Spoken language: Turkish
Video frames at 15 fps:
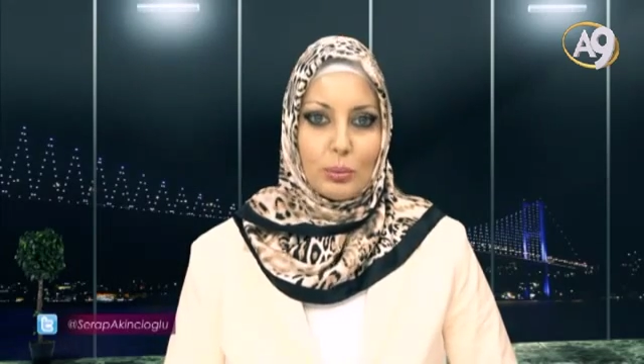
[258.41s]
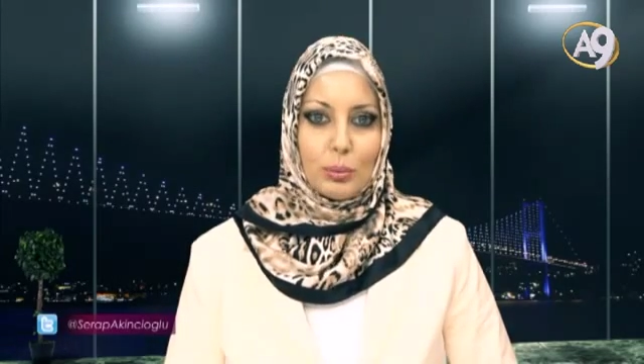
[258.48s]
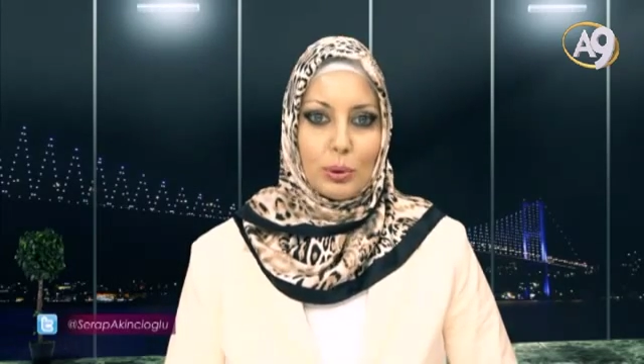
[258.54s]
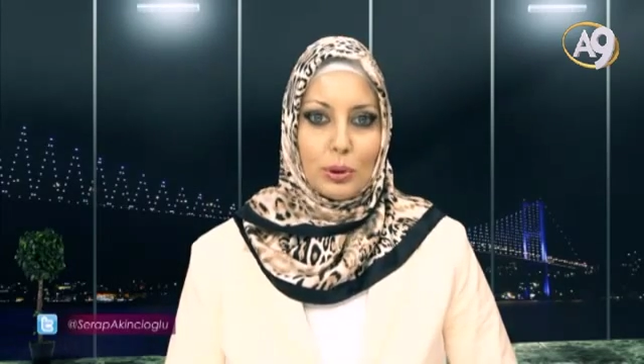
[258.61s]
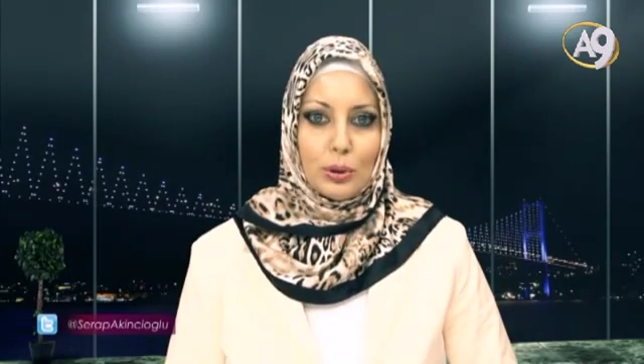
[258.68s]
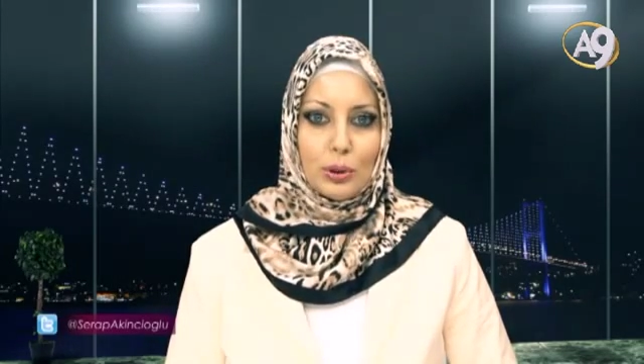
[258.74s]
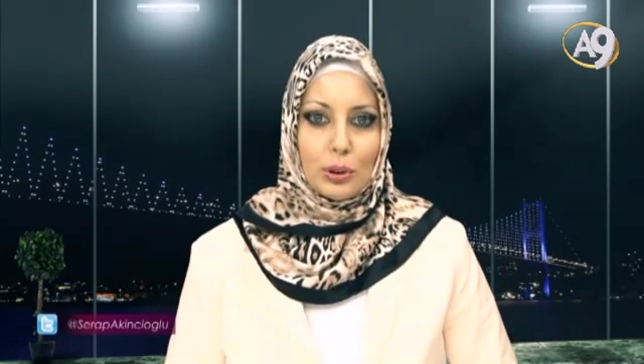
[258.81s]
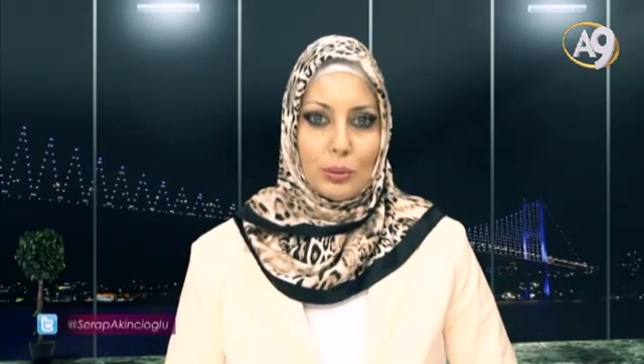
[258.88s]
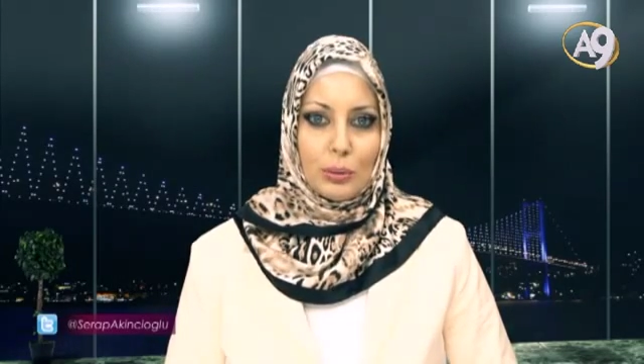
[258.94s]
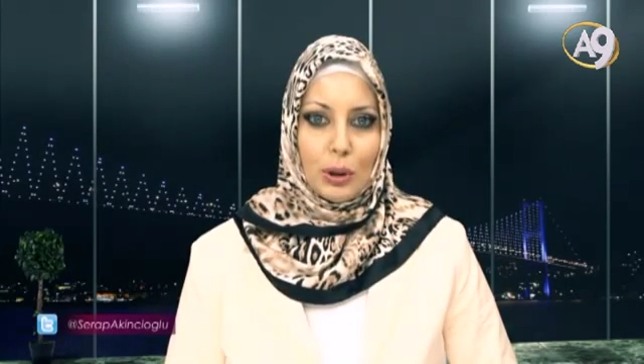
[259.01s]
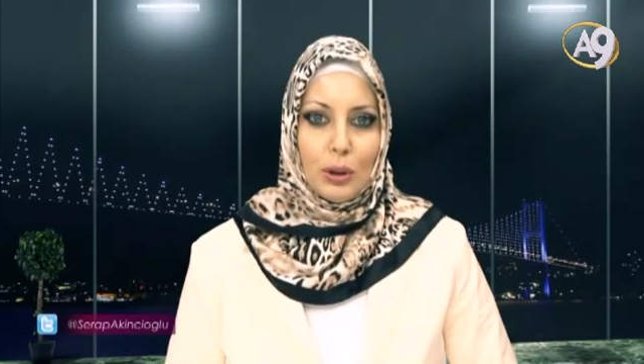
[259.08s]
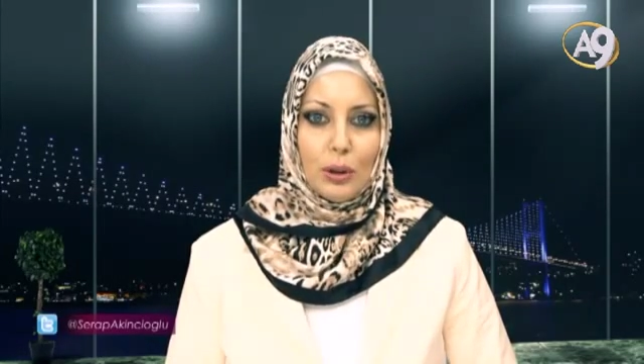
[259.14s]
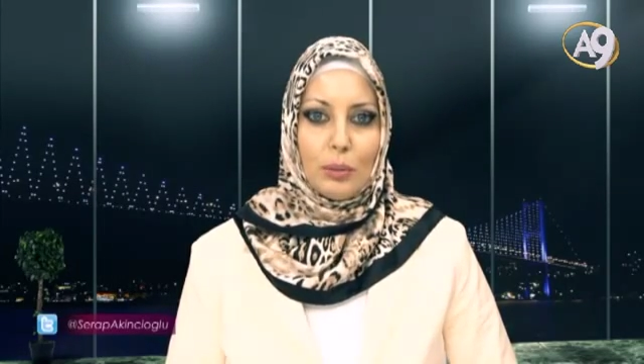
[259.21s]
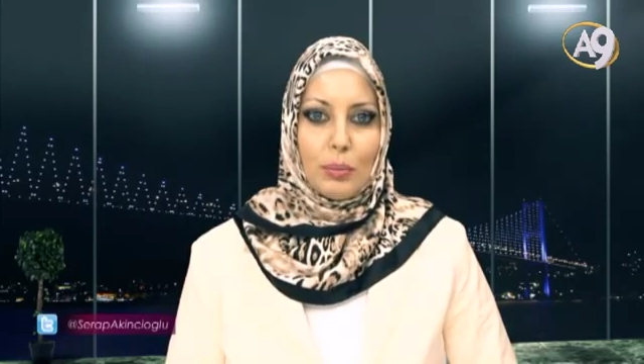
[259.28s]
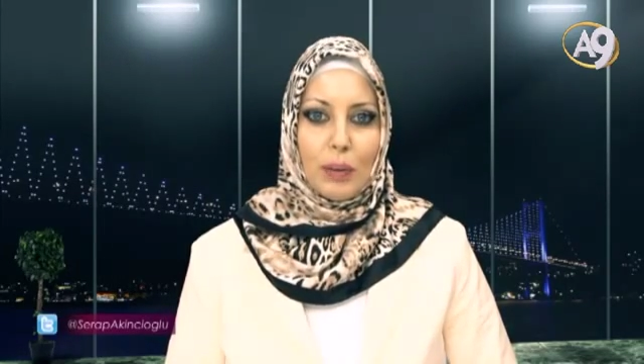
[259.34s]
Bu
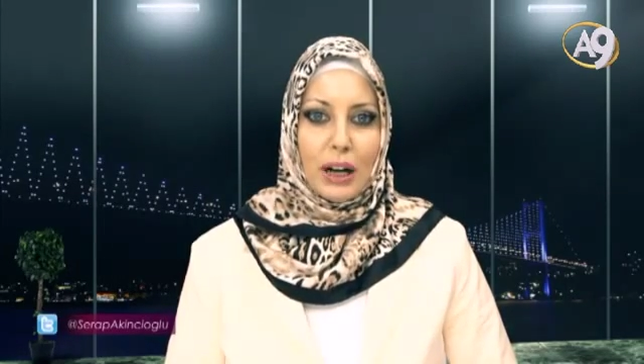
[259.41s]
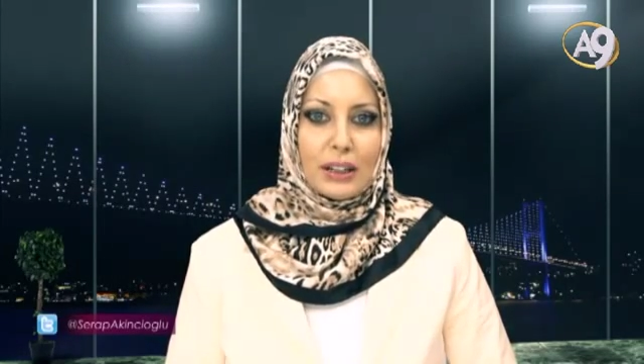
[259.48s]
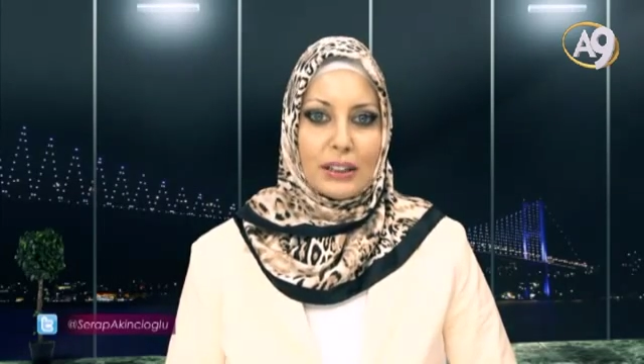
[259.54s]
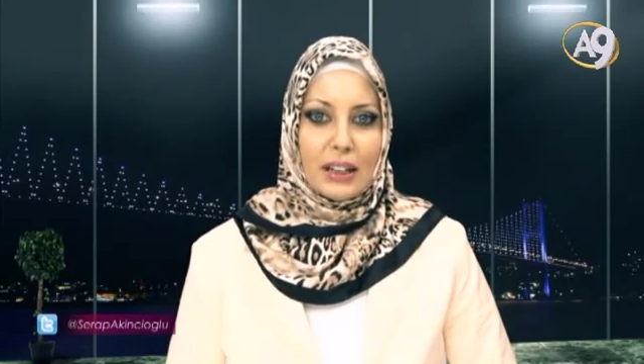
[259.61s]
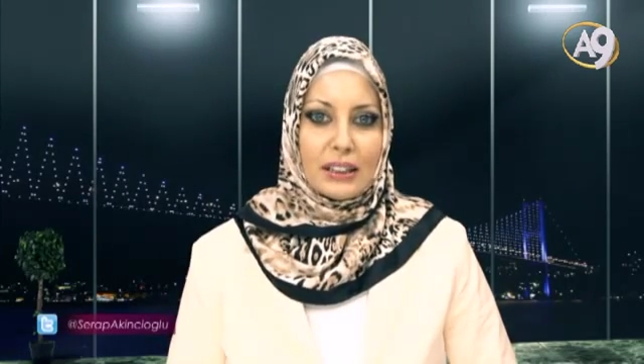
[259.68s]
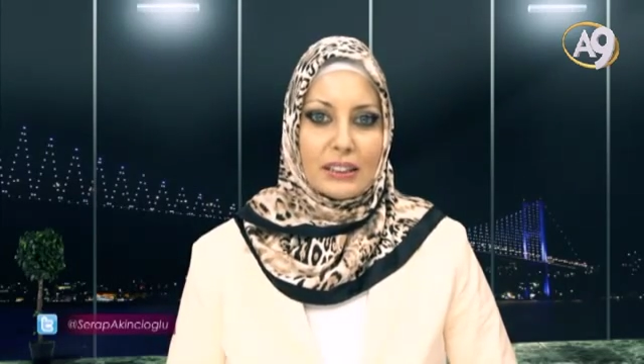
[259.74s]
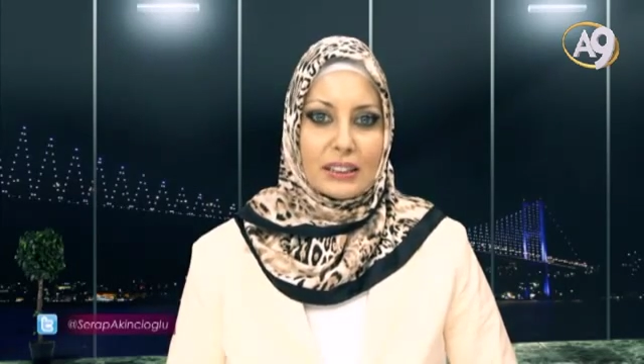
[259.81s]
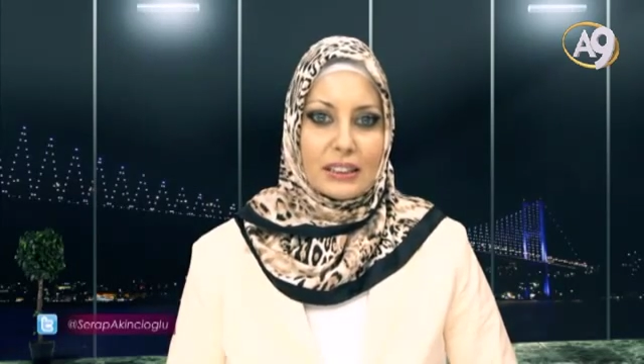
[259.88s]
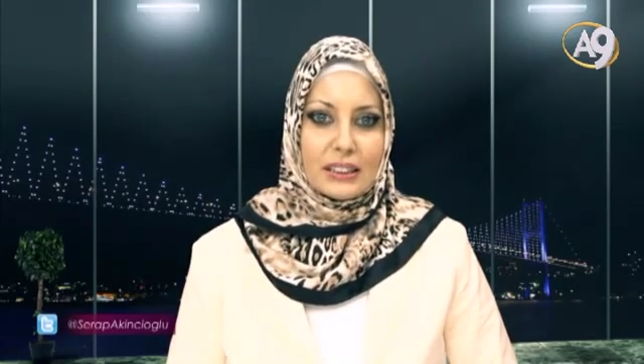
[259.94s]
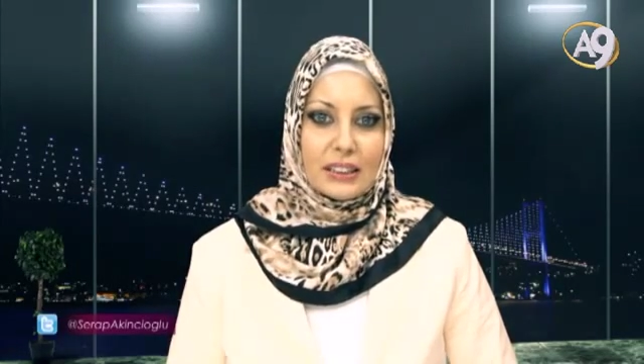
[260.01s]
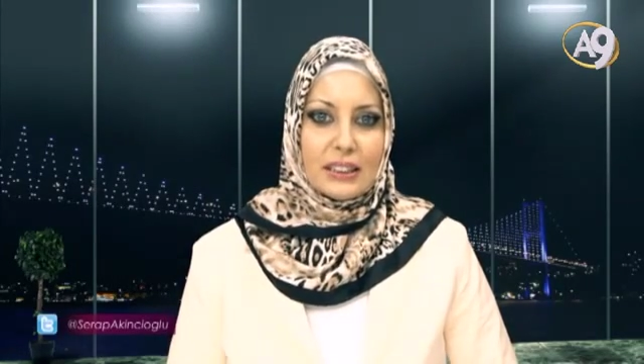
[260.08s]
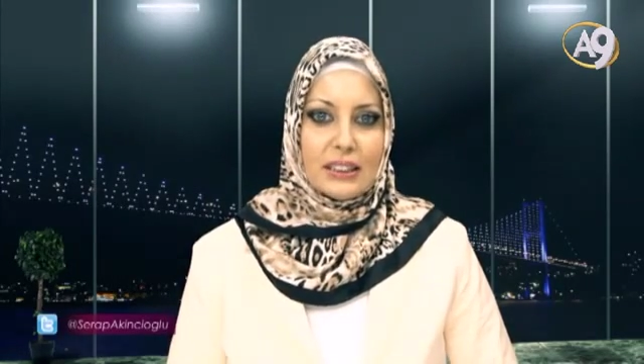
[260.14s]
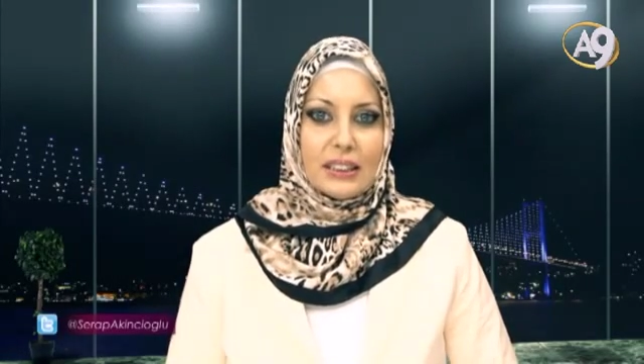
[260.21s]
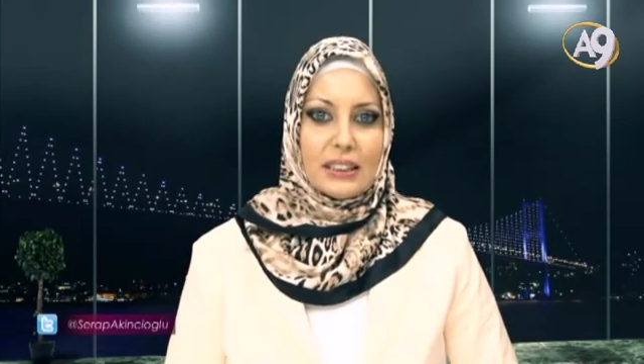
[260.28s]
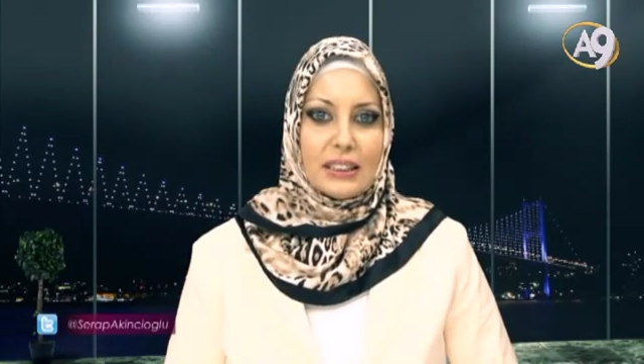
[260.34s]
durumu
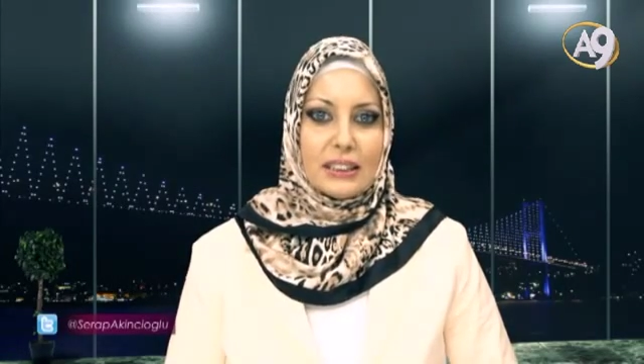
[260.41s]
bağnazların